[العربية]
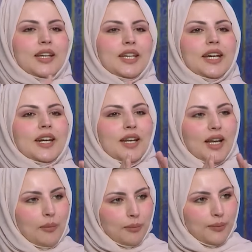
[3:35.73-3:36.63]
يرى
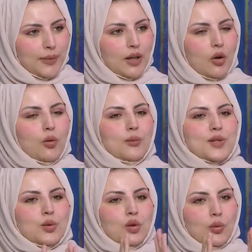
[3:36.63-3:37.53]
الاب يقوم
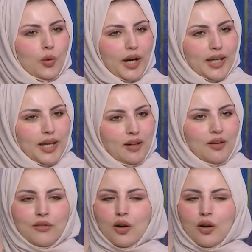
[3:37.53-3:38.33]
بسلوك معين